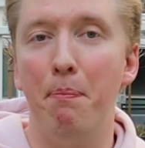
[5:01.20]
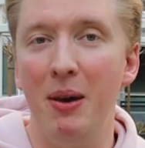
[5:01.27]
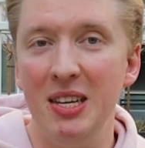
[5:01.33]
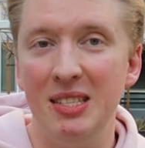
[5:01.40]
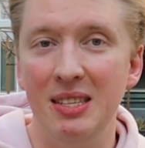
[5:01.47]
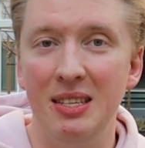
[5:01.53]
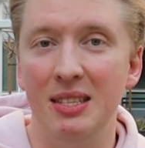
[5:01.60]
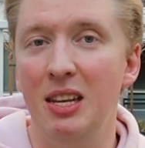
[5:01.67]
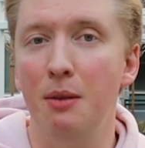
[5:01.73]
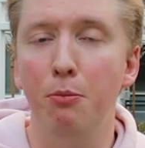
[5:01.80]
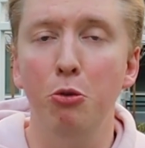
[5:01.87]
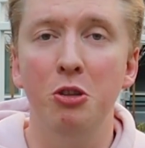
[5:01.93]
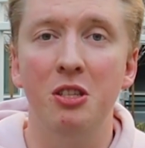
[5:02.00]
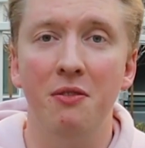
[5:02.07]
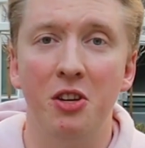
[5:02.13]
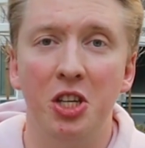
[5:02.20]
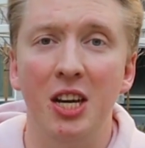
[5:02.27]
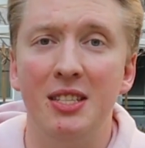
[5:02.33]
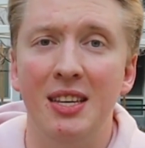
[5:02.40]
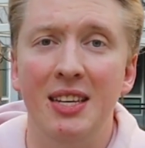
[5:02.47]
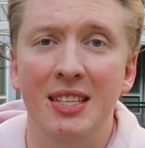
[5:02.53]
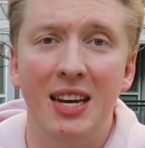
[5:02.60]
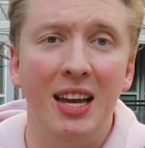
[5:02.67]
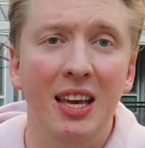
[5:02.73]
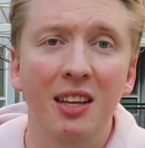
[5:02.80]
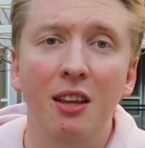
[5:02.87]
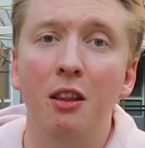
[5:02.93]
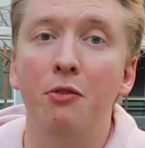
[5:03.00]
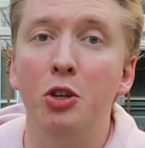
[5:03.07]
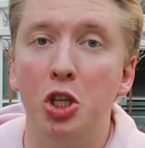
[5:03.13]
опасность или будете совершать, знаете,
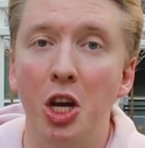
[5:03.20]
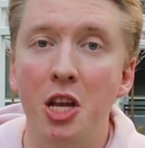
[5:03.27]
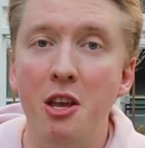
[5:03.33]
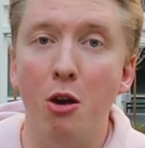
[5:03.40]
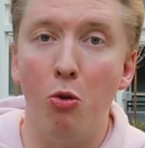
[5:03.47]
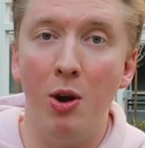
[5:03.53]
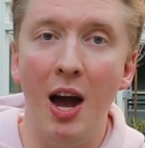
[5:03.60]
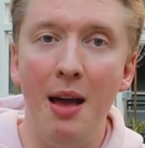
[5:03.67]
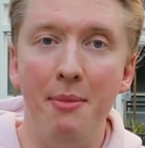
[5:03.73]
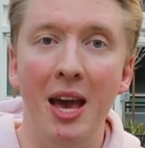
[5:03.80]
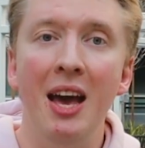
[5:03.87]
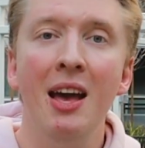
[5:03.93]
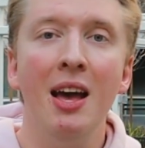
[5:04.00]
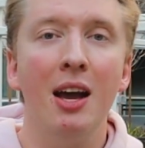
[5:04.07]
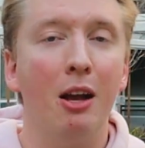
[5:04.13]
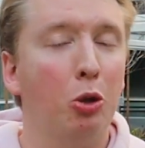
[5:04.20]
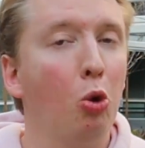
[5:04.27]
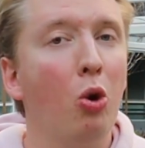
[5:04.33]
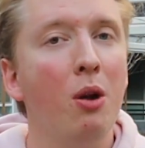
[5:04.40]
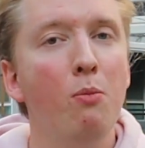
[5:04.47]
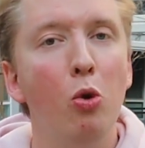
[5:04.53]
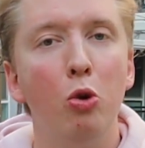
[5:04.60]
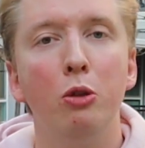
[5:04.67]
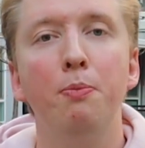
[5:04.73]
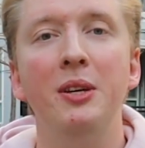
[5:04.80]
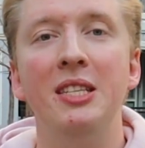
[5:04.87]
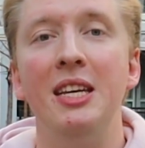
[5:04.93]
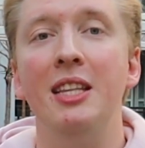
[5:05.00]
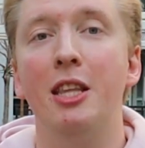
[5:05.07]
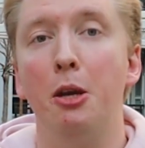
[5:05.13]
какие-то движения руками, которые могут
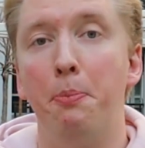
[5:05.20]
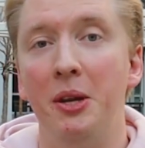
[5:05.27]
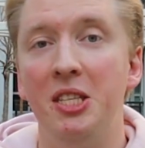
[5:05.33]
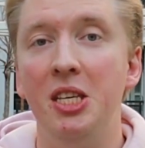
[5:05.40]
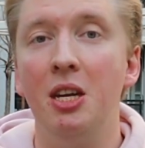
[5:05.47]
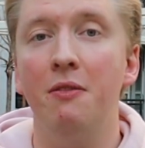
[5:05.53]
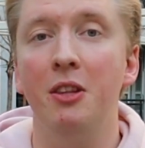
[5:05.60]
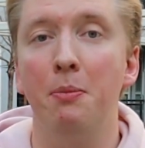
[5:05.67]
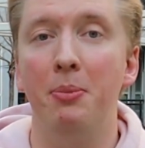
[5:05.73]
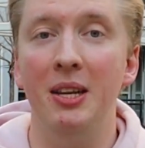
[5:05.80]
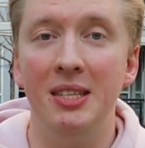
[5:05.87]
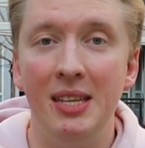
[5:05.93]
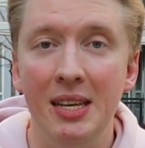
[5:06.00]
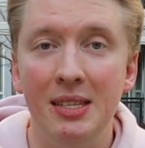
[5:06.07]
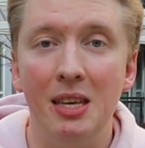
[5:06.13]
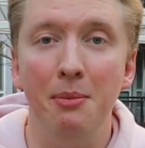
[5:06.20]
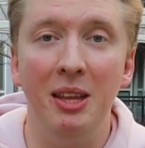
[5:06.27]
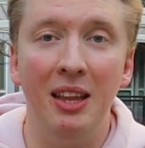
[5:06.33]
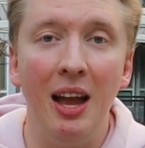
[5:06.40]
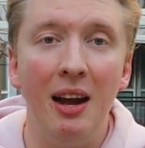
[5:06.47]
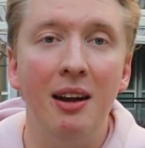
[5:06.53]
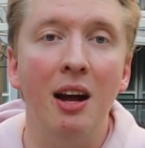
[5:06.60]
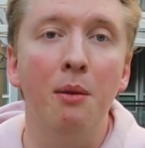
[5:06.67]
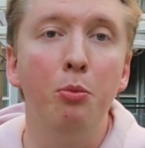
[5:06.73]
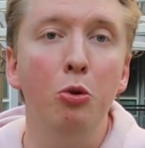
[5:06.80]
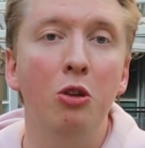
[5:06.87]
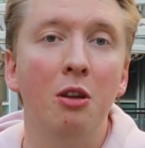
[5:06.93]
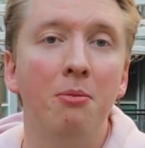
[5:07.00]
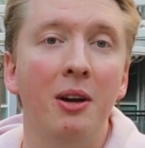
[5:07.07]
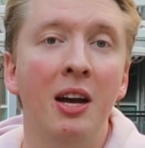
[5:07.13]
быть интерпретированы полицейскими так, как
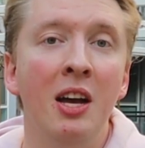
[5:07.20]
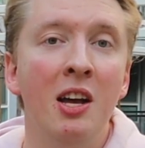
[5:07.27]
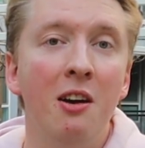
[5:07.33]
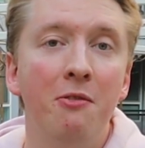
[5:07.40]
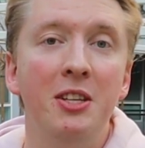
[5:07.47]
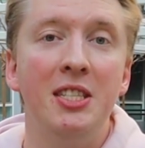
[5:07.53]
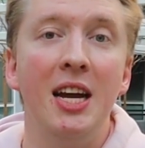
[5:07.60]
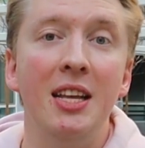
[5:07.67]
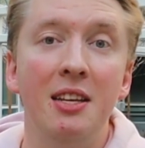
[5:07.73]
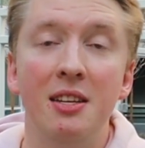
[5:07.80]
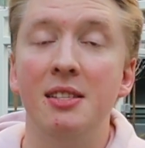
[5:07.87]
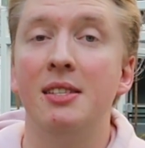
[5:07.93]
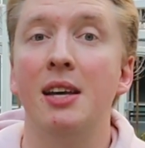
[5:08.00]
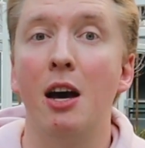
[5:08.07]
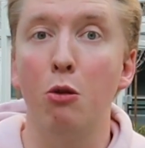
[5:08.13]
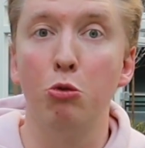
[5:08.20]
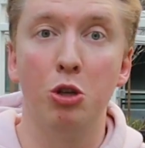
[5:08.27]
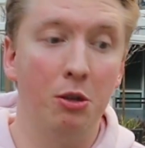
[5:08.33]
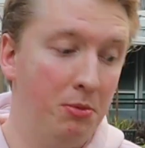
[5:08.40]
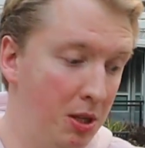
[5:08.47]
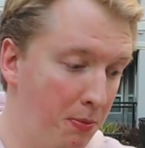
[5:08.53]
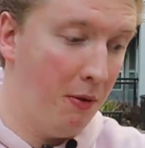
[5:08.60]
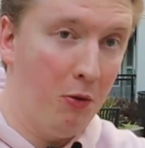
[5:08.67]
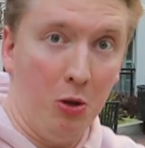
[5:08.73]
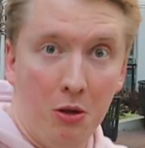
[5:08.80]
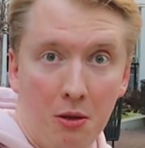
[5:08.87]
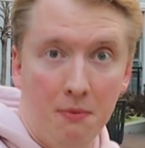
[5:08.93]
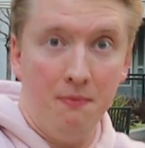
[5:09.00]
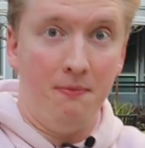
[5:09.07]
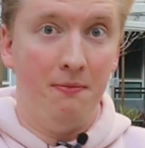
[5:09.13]
будто бы вы тянетесь за оружием, типа вот
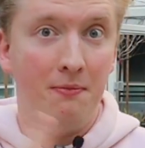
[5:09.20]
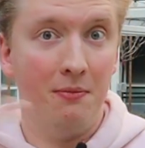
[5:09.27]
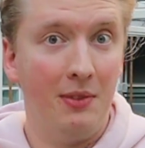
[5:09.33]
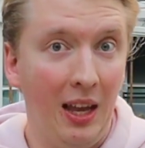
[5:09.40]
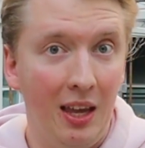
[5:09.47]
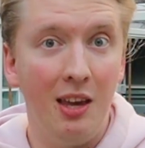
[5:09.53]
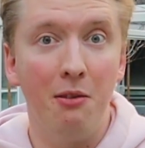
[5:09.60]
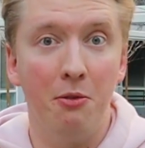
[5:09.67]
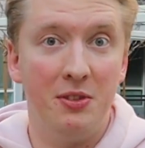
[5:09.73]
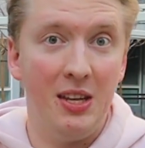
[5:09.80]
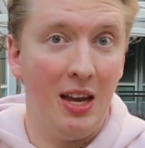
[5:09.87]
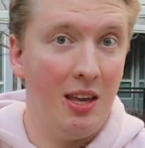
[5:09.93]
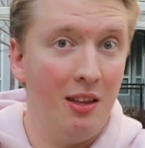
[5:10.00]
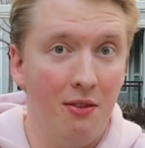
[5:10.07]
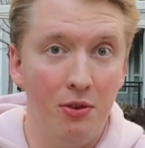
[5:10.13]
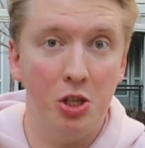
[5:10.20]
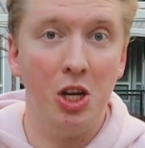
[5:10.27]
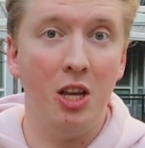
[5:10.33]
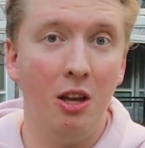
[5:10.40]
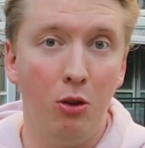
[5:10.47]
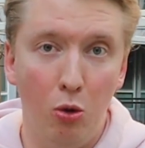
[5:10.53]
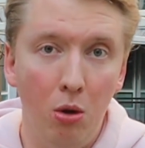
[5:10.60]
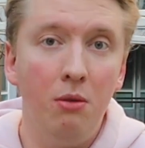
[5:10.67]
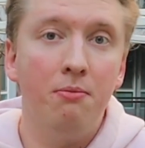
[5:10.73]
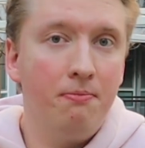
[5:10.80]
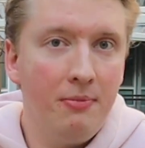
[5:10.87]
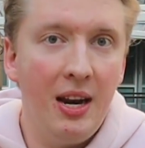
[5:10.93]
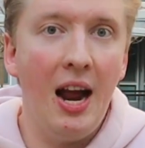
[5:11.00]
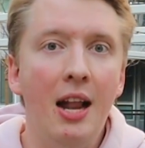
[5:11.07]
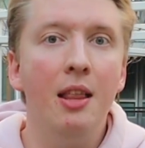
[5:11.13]
такие вот всякие движения, то
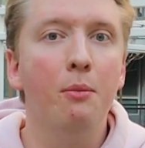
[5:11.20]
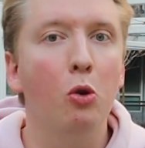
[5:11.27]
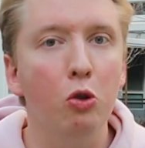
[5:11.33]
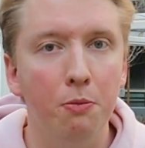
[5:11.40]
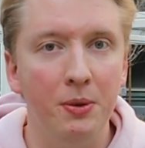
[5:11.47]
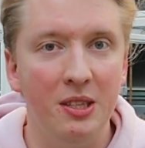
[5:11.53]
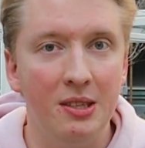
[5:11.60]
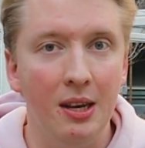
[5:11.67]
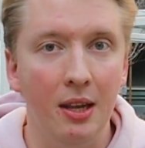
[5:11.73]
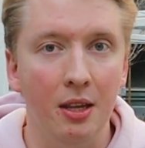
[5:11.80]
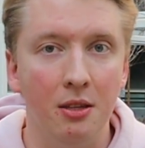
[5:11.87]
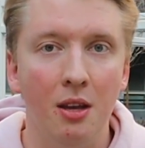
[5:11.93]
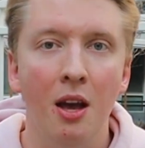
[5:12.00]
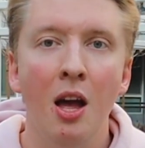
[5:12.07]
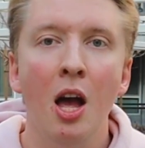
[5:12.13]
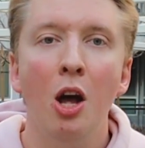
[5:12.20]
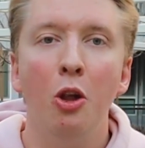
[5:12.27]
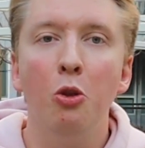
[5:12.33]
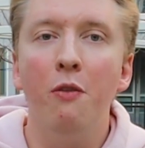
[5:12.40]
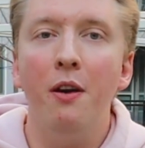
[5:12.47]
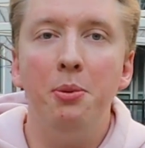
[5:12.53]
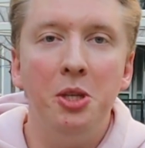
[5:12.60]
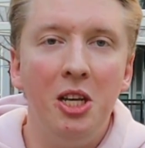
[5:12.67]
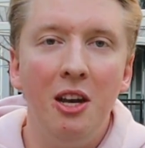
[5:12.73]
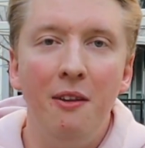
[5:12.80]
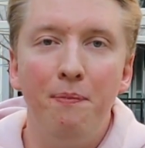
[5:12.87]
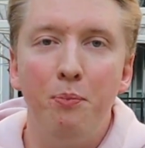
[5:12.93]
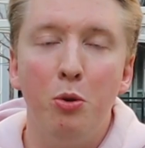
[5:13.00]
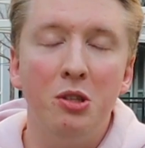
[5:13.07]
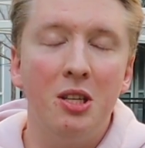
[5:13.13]
реально могут пристрелить. Но
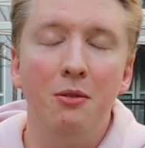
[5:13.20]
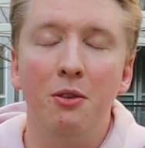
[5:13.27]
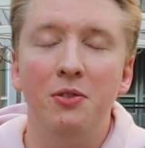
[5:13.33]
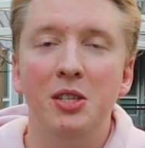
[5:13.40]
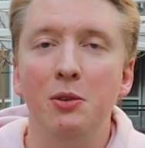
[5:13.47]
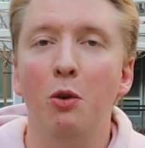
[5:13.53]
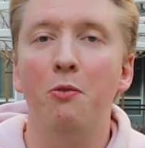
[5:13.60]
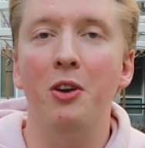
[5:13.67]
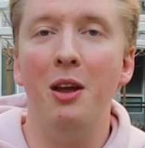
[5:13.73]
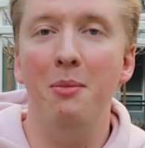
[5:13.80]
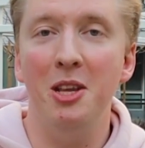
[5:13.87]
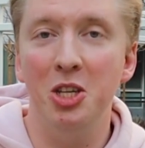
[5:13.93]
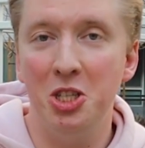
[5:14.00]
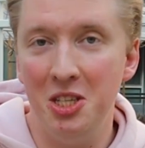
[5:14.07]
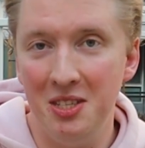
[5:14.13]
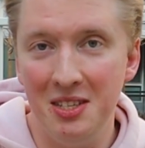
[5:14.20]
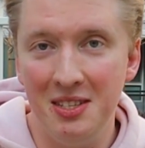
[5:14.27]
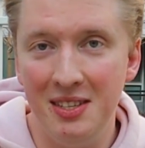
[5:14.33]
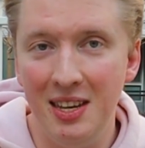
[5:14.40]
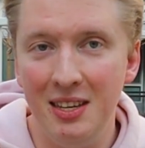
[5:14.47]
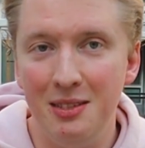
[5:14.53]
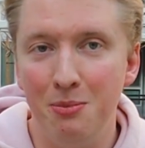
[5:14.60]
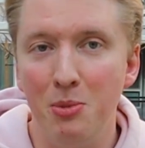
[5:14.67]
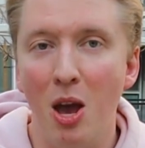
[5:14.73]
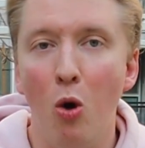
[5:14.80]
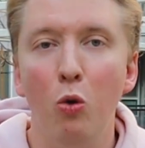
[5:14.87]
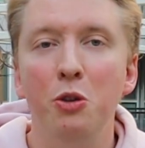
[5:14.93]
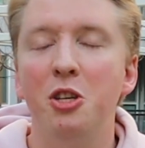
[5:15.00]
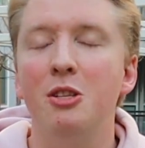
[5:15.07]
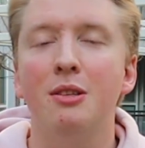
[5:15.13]
вообще, после вот всего времени жизни здесь, мне
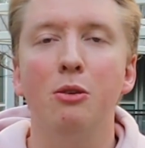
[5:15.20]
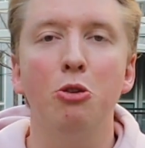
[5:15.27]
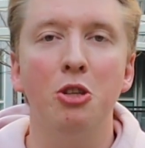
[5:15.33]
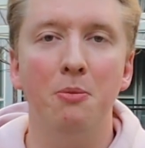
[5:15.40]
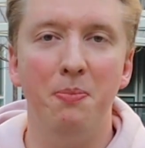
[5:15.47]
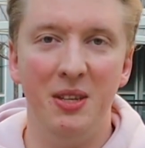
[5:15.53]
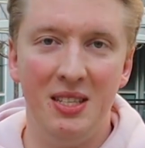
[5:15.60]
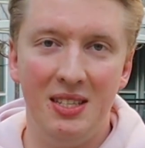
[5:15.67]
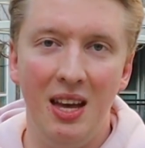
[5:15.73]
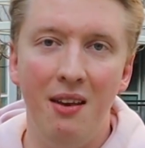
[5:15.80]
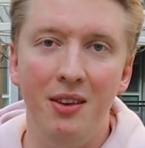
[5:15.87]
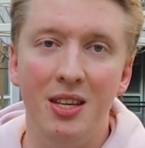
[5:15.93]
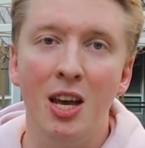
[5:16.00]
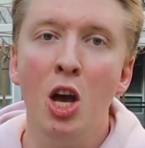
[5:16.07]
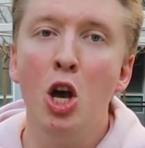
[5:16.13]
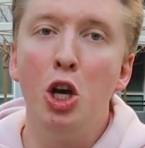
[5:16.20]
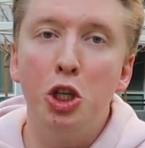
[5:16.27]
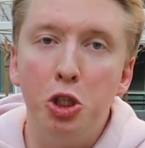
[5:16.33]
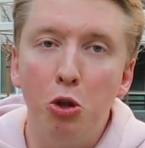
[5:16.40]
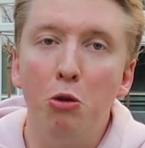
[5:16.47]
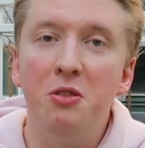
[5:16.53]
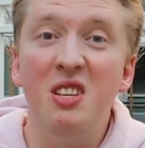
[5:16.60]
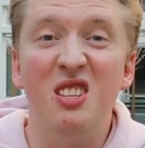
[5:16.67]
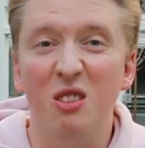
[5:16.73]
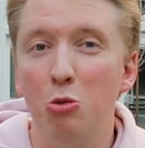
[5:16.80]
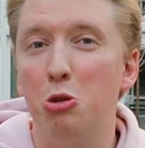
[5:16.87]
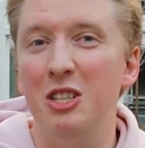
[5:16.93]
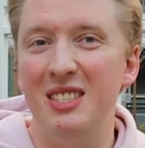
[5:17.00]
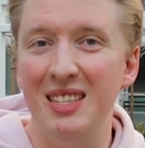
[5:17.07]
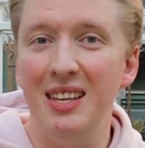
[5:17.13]
очень сложно представить, что здесь
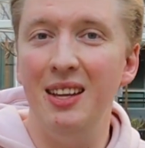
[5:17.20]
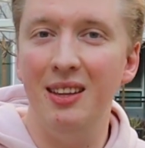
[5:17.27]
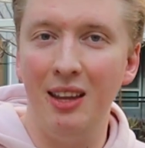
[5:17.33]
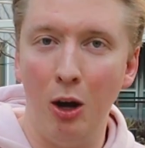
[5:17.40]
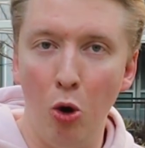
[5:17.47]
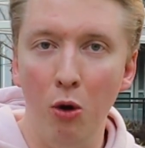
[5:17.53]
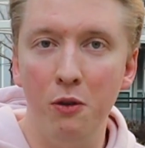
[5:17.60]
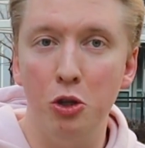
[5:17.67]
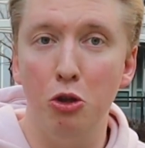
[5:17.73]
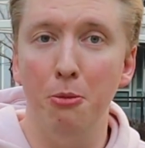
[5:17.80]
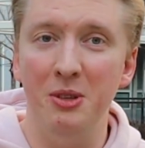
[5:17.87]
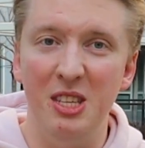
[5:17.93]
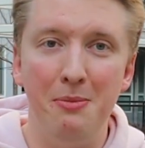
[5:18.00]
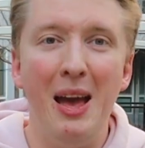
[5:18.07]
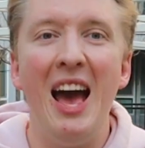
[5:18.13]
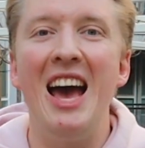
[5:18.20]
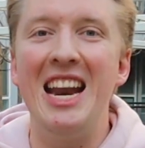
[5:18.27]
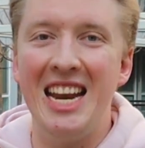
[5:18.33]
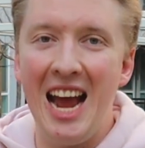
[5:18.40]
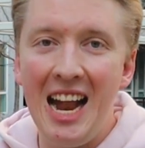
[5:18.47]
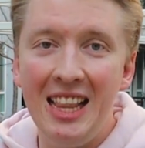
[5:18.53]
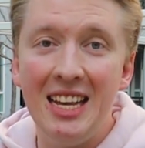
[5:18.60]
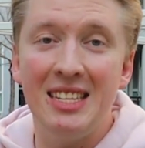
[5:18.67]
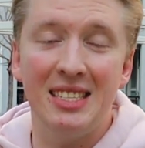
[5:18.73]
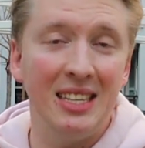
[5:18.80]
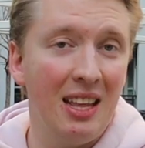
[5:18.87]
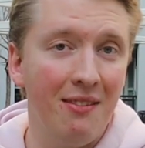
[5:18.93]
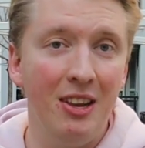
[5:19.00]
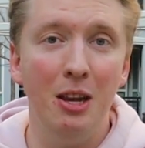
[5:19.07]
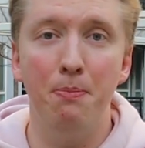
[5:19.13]
нужно сделать такого, чтобы тебя реально
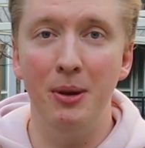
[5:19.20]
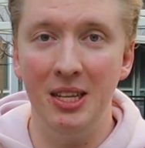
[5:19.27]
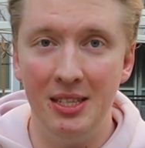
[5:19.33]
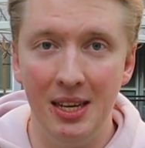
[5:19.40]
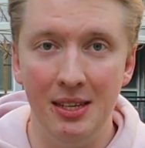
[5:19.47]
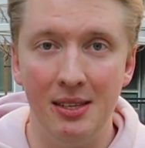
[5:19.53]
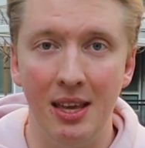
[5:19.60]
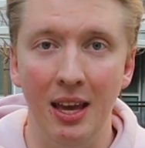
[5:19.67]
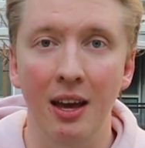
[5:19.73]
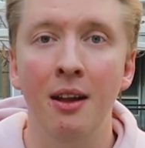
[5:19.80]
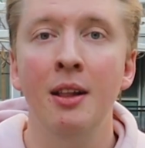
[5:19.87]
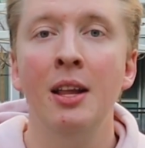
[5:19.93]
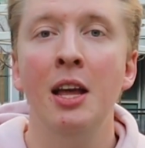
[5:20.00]
остановили полицейские.